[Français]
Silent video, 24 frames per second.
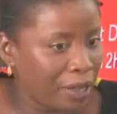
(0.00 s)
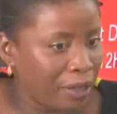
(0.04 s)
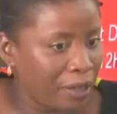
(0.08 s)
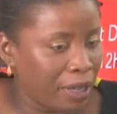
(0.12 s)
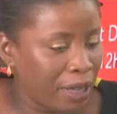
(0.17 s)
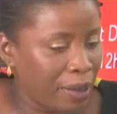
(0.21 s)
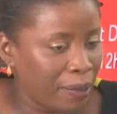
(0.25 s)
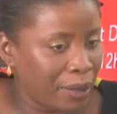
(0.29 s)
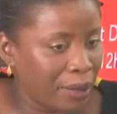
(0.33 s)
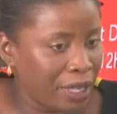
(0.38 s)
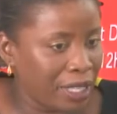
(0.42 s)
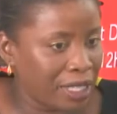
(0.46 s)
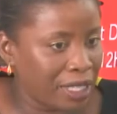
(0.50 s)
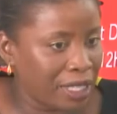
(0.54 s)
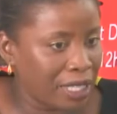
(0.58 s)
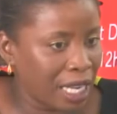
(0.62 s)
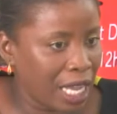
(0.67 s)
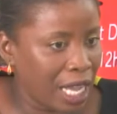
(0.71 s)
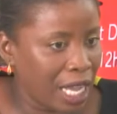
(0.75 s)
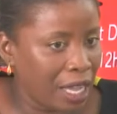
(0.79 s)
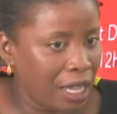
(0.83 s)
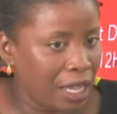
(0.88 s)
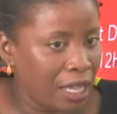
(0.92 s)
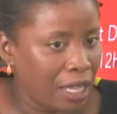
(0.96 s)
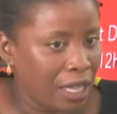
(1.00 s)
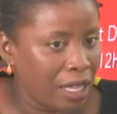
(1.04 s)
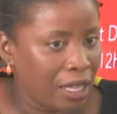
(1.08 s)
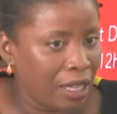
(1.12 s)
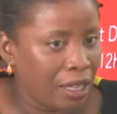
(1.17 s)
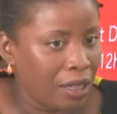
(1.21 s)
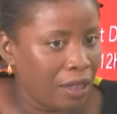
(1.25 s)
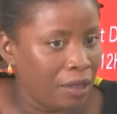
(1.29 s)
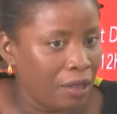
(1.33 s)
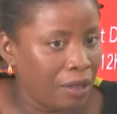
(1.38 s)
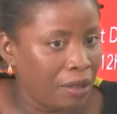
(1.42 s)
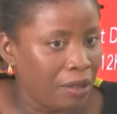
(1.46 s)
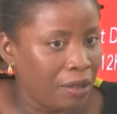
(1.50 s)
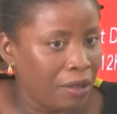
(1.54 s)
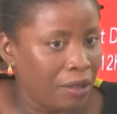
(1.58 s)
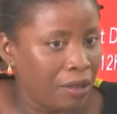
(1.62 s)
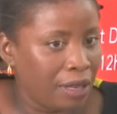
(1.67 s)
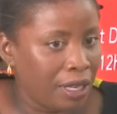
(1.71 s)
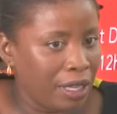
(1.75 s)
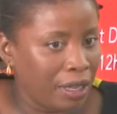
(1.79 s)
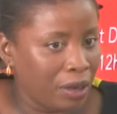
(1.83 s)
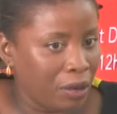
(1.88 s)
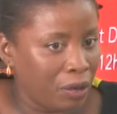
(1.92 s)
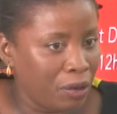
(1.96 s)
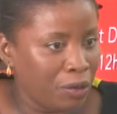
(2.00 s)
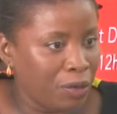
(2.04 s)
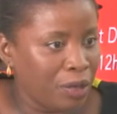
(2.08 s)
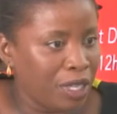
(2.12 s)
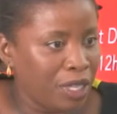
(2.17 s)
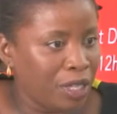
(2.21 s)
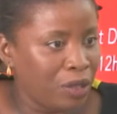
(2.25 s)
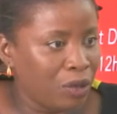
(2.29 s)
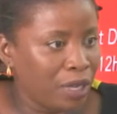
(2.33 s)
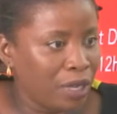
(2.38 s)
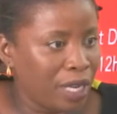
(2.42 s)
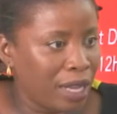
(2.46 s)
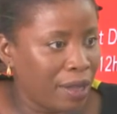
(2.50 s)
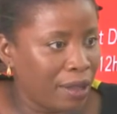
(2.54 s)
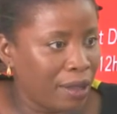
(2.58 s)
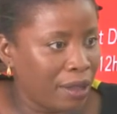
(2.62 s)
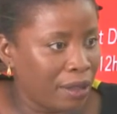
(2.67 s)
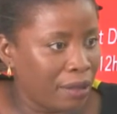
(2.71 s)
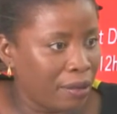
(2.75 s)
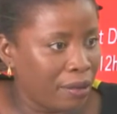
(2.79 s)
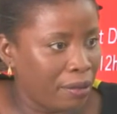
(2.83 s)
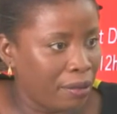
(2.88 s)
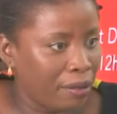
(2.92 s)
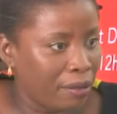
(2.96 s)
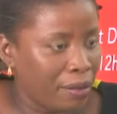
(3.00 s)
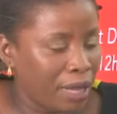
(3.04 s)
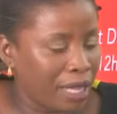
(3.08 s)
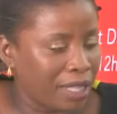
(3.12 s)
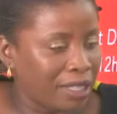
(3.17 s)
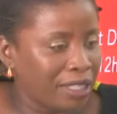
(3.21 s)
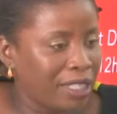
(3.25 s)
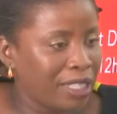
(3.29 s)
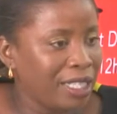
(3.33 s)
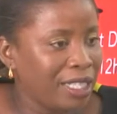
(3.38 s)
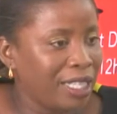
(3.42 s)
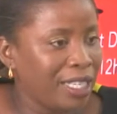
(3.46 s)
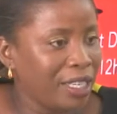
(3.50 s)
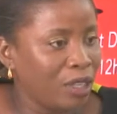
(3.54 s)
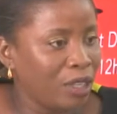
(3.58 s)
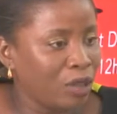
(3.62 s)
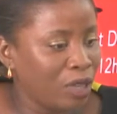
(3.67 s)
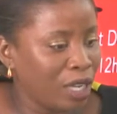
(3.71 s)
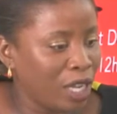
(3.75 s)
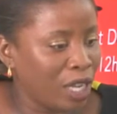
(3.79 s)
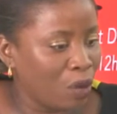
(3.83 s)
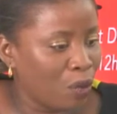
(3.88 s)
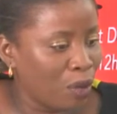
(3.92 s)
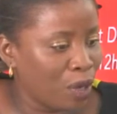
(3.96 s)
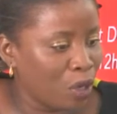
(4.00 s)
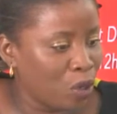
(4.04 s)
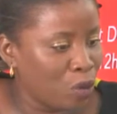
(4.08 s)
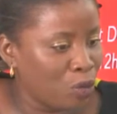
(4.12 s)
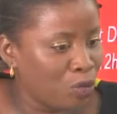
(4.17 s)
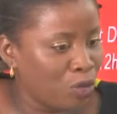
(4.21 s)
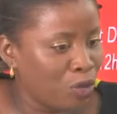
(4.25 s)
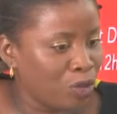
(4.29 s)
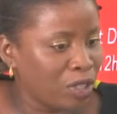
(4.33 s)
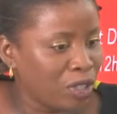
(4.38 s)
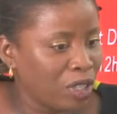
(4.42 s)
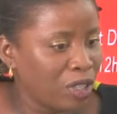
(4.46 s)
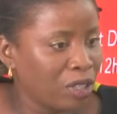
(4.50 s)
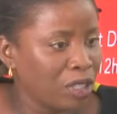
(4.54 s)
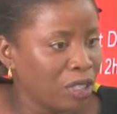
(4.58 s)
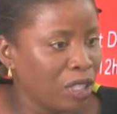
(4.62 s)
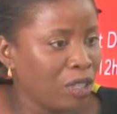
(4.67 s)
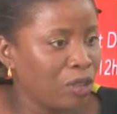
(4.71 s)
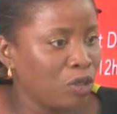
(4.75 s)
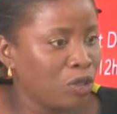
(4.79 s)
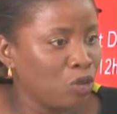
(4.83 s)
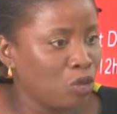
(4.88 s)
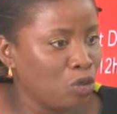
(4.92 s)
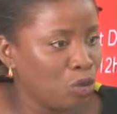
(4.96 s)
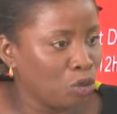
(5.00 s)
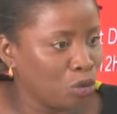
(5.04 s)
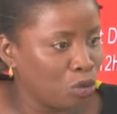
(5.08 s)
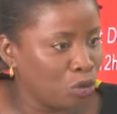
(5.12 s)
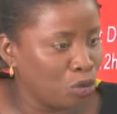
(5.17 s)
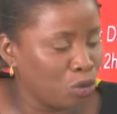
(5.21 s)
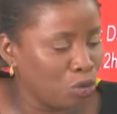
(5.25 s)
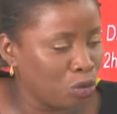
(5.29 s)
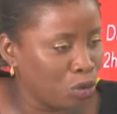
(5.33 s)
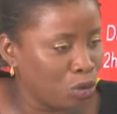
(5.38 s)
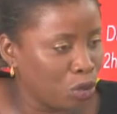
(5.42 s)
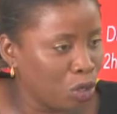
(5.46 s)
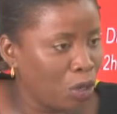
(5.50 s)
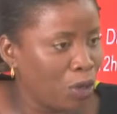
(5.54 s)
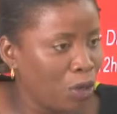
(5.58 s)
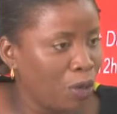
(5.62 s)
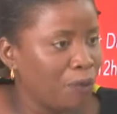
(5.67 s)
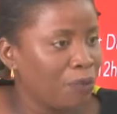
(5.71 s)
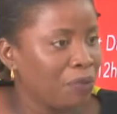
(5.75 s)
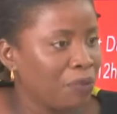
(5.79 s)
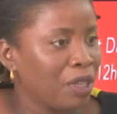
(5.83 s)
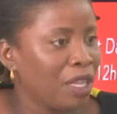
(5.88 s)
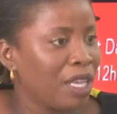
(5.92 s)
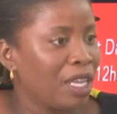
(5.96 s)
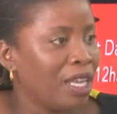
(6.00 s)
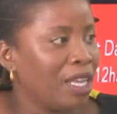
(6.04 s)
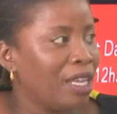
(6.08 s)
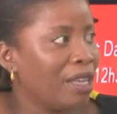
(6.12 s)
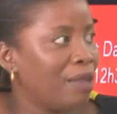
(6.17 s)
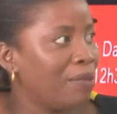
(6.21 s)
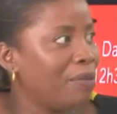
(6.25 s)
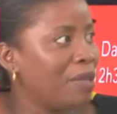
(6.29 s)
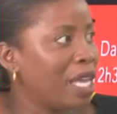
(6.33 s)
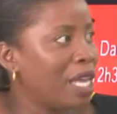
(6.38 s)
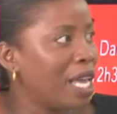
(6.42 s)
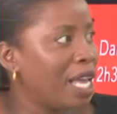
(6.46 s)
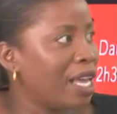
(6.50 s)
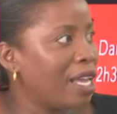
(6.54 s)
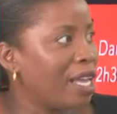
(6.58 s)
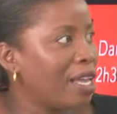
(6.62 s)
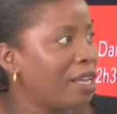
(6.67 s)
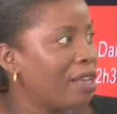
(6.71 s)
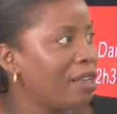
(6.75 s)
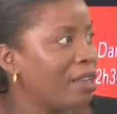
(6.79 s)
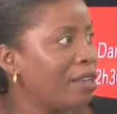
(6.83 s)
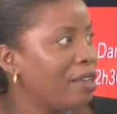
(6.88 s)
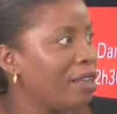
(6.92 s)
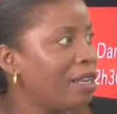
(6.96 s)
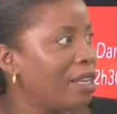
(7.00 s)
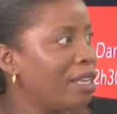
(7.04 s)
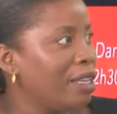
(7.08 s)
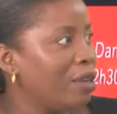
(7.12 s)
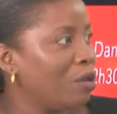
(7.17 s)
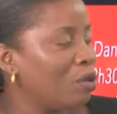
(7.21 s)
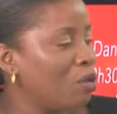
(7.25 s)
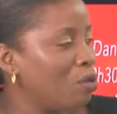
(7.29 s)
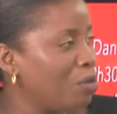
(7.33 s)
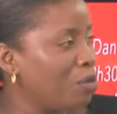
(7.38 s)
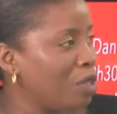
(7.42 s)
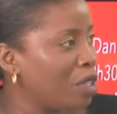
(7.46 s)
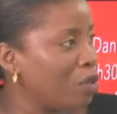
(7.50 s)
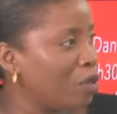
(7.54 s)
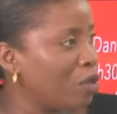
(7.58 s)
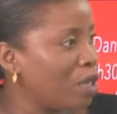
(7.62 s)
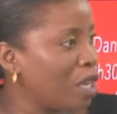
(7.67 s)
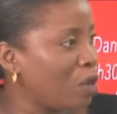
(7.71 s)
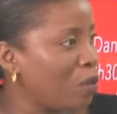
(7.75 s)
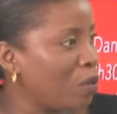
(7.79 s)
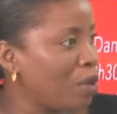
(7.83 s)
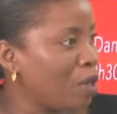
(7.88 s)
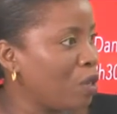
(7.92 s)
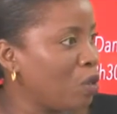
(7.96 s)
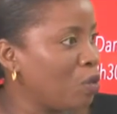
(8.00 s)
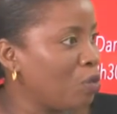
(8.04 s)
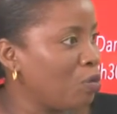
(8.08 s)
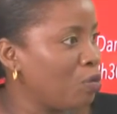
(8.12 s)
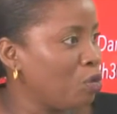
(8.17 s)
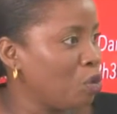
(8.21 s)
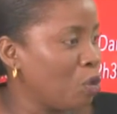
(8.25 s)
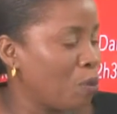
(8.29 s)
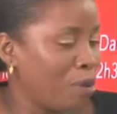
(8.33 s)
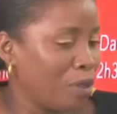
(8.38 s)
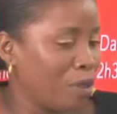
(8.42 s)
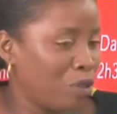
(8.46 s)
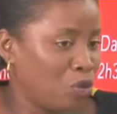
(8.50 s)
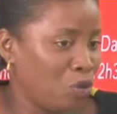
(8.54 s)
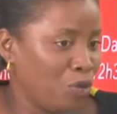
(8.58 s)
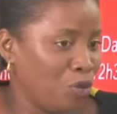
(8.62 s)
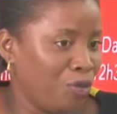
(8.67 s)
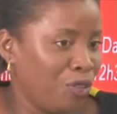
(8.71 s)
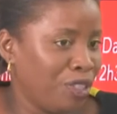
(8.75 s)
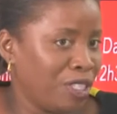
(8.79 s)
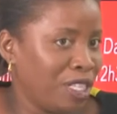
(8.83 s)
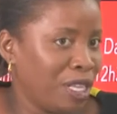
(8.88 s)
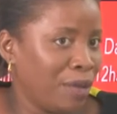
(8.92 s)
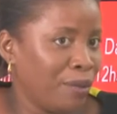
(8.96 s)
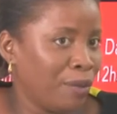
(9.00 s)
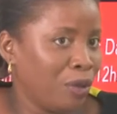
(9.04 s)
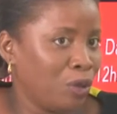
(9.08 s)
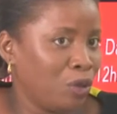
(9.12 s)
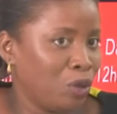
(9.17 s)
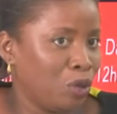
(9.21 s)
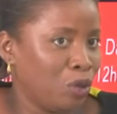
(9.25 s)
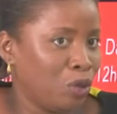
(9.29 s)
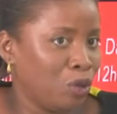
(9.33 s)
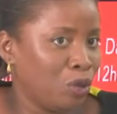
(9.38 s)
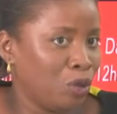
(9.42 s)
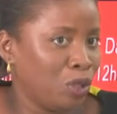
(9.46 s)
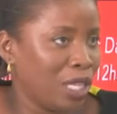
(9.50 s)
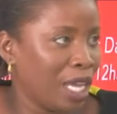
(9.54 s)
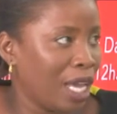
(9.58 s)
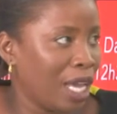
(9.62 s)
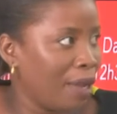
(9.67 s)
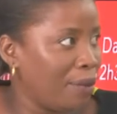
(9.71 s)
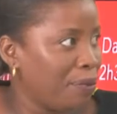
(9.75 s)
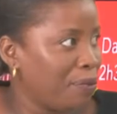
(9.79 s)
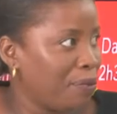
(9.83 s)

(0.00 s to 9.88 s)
qu'après cela, euh, les romiers de la Martinique et de la Guadeloupe vont s'entendre, surtout que eh les romiers de la Guadeloupe n'ont pas suffisamment de quotas.